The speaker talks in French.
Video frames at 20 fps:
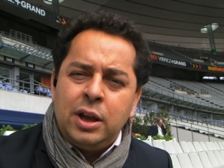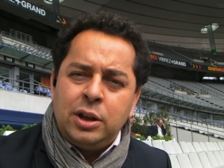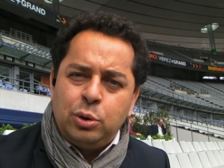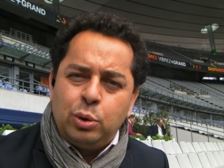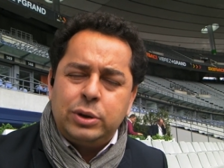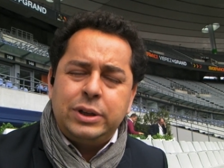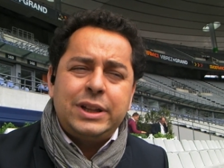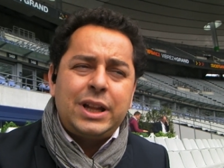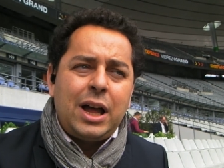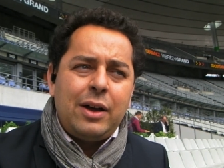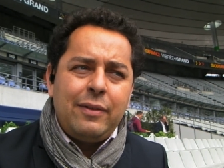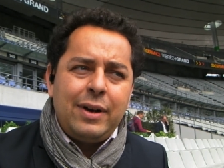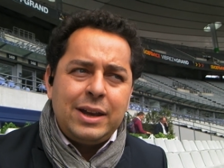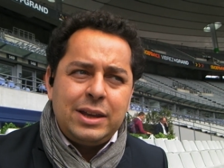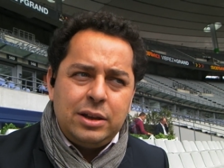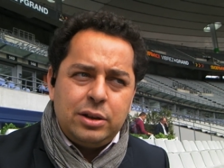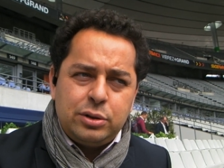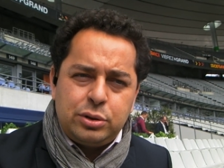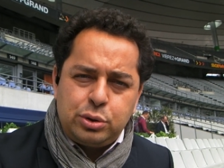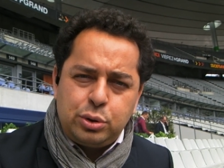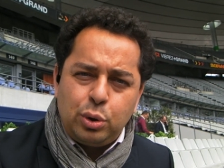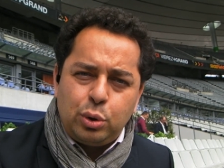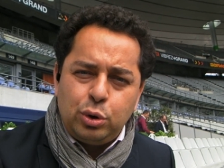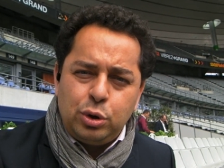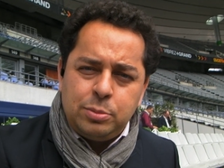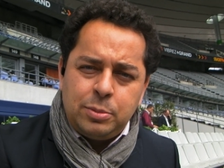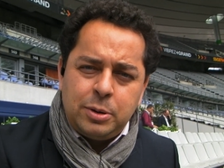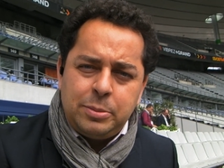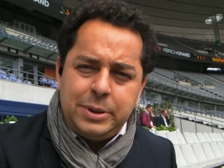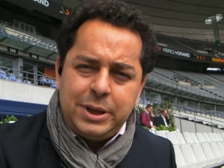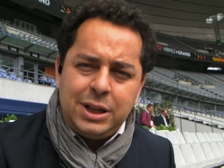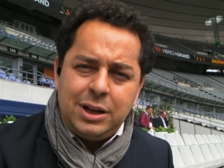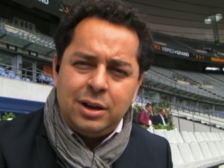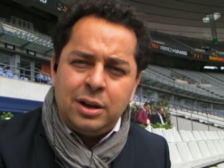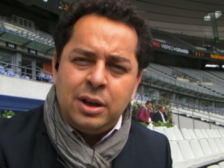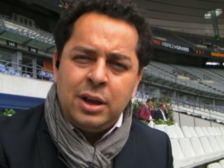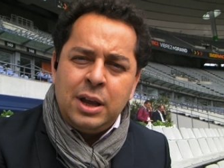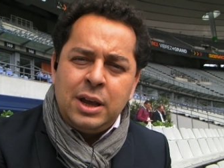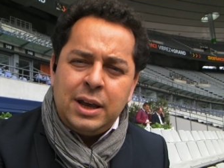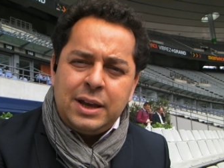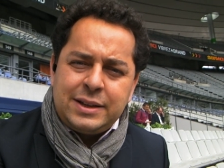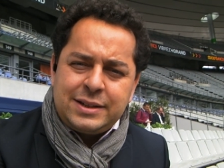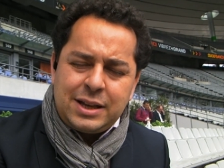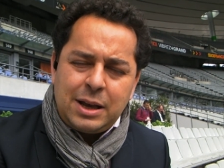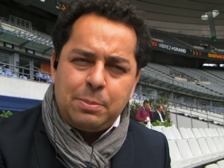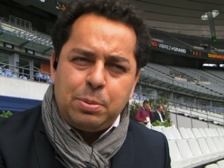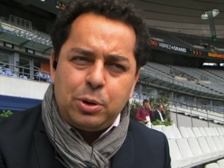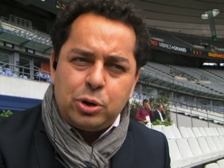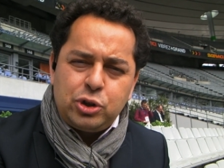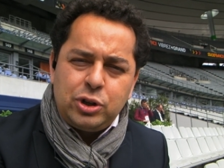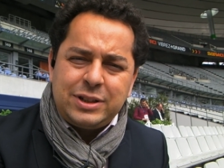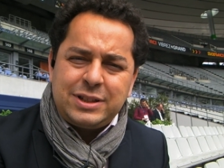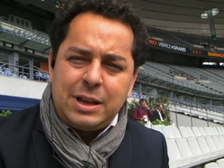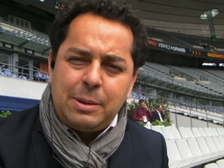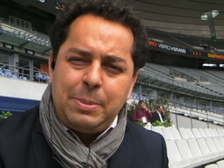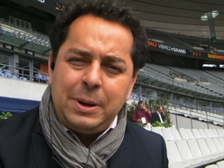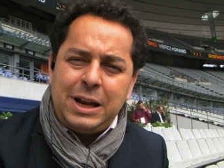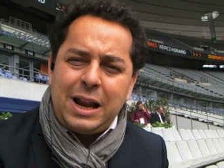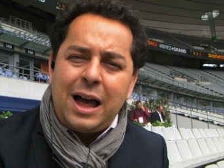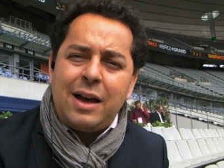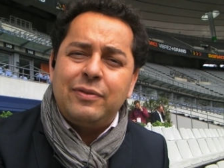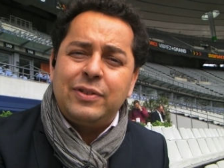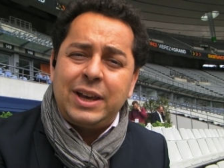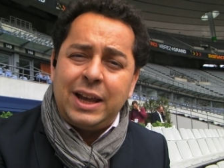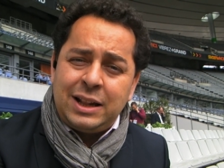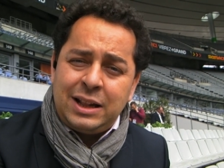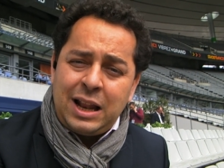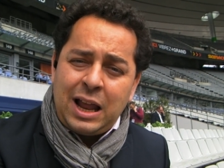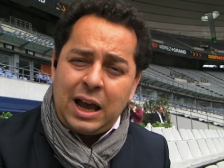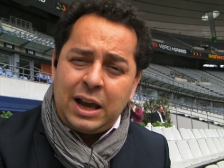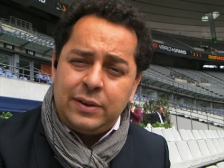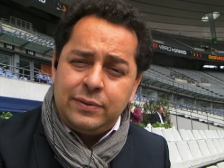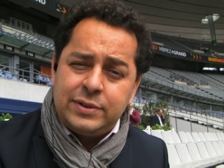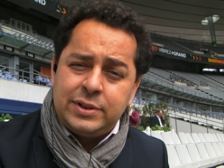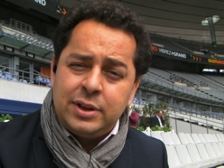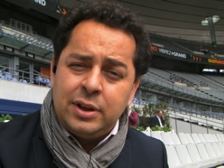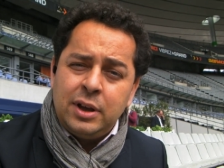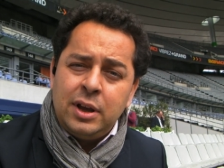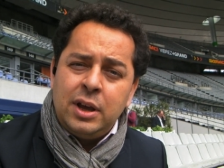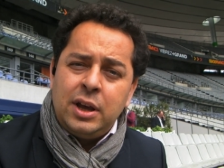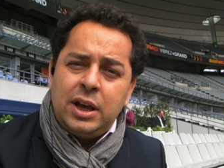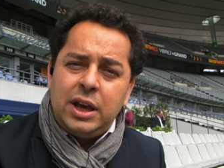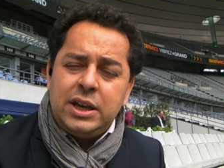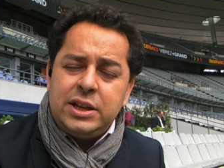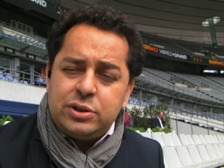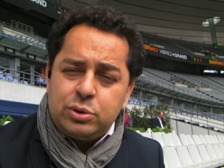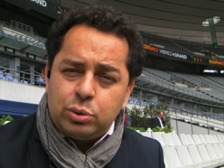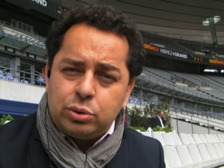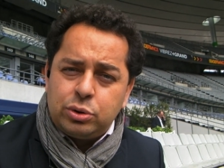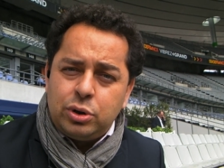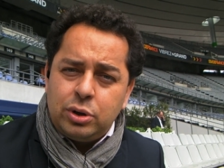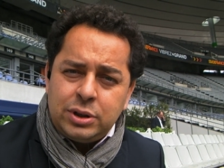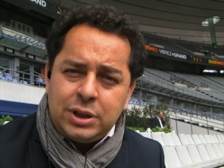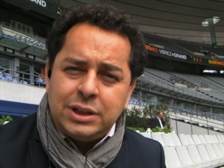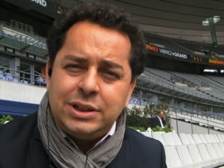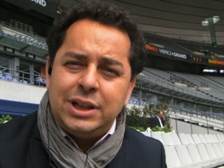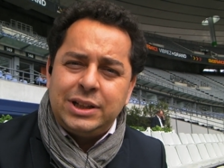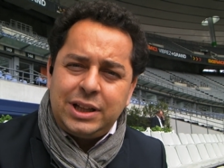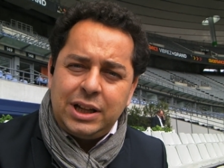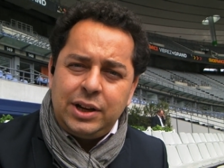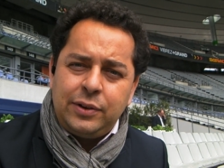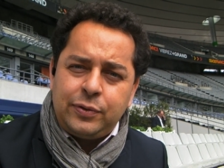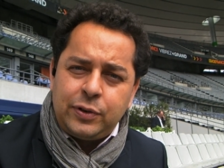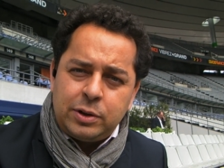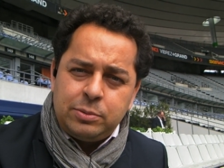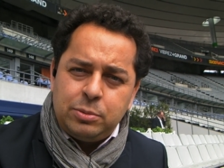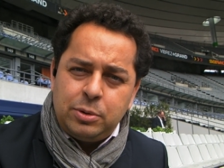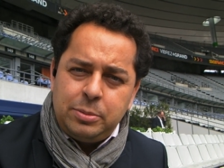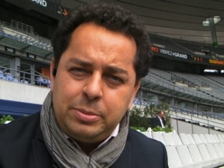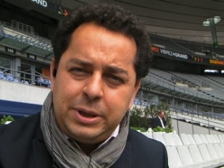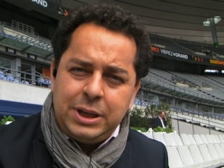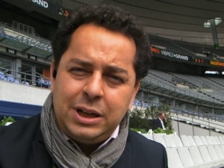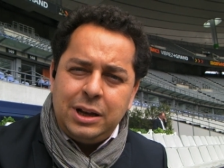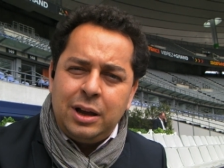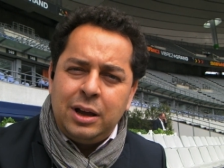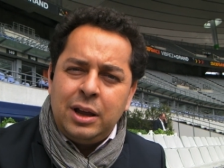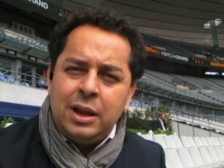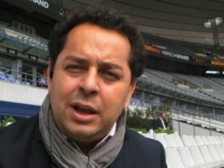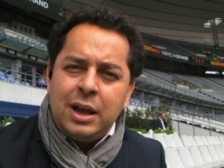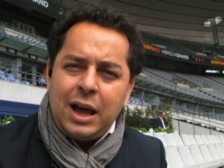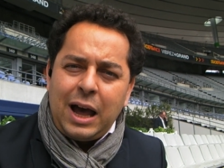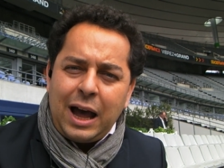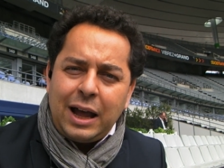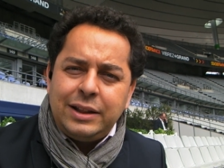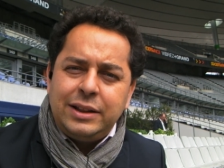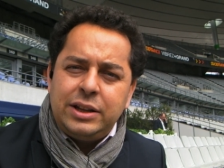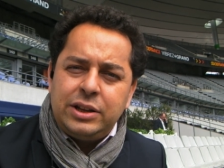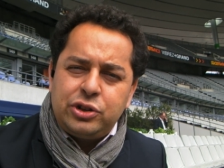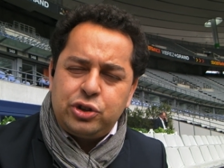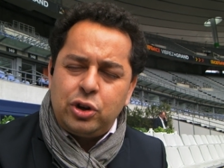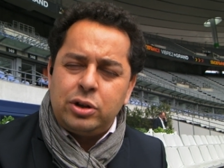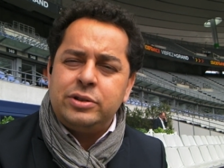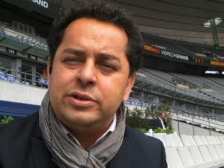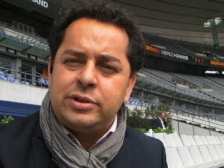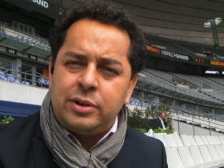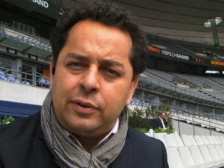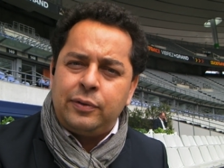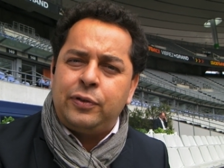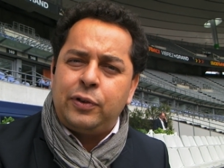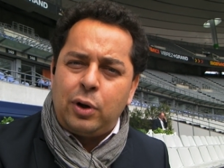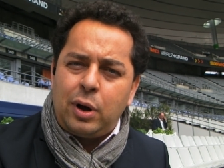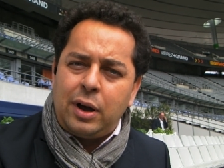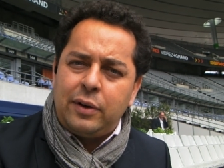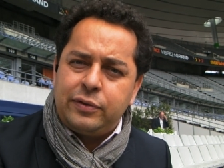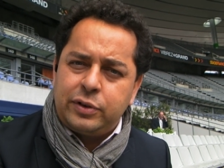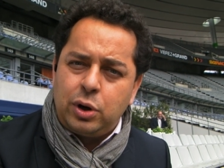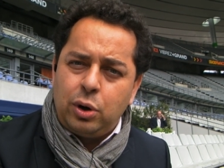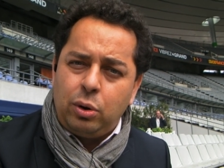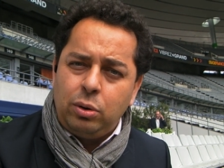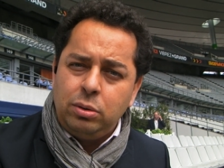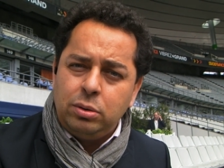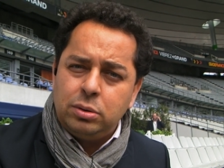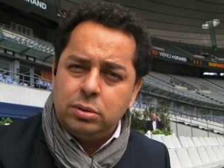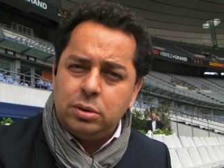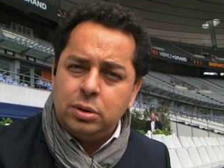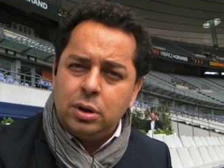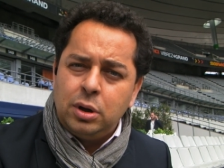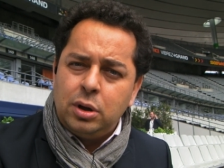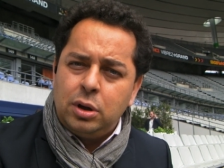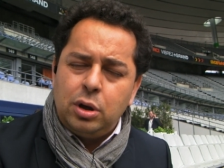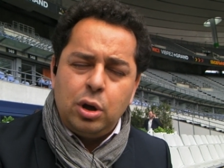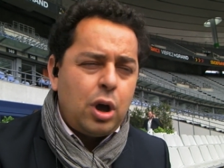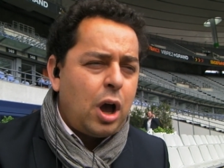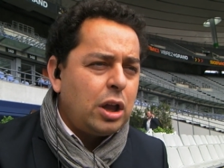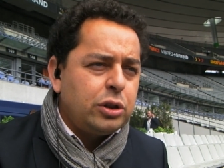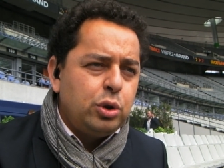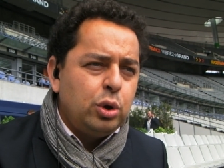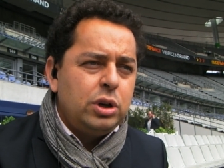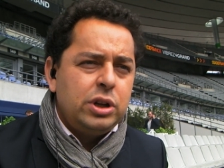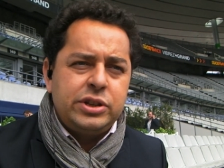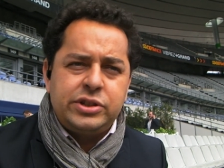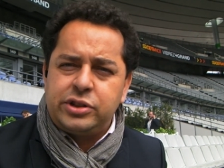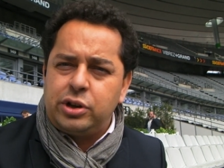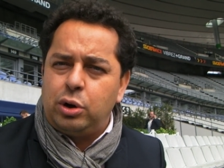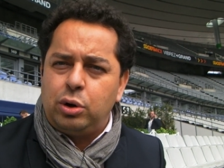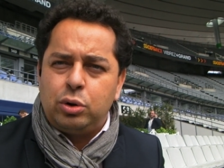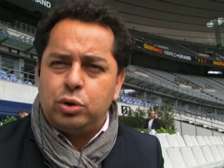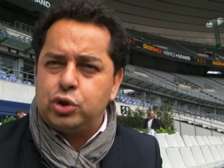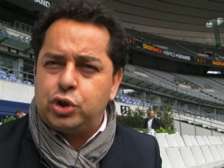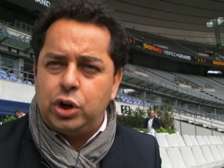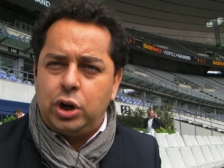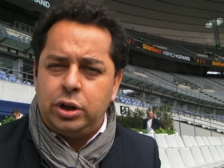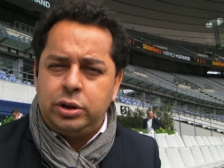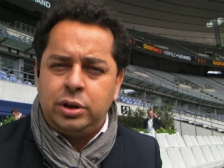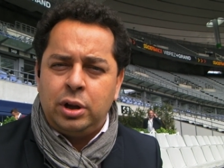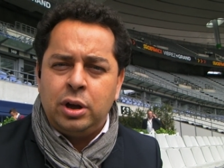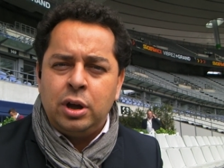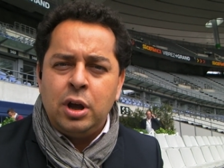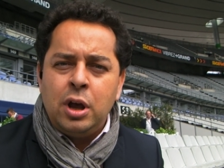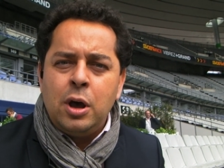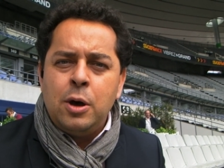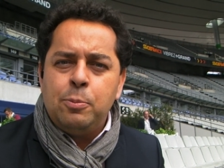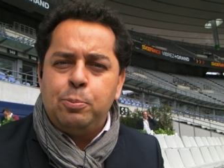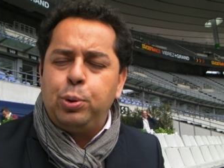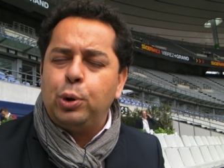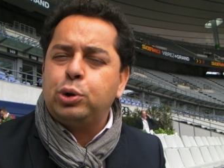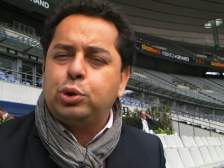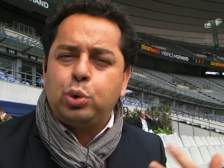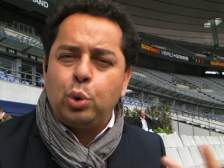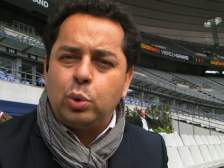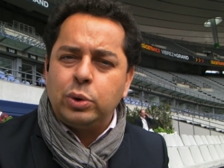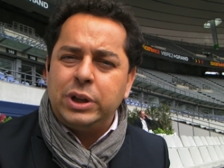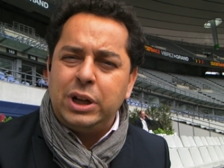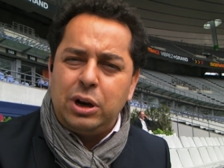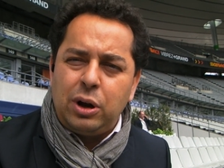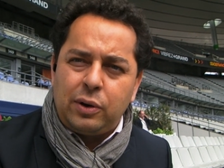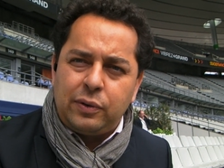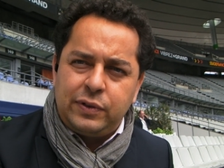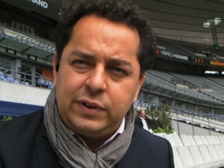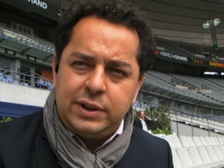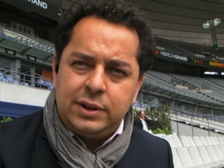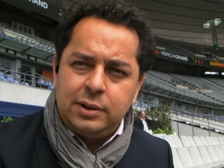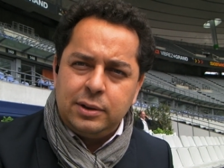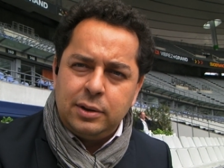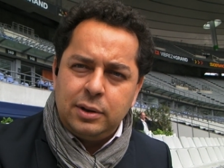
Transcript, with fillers: Donc ils travaillent sur le mobile et c'est un projet qui s'appelle Afghan Lives et ils ont donné des téléphones mobiles à des jeunes enfants afghans, euh, adolescents, jeunes, pour tourner leur vie.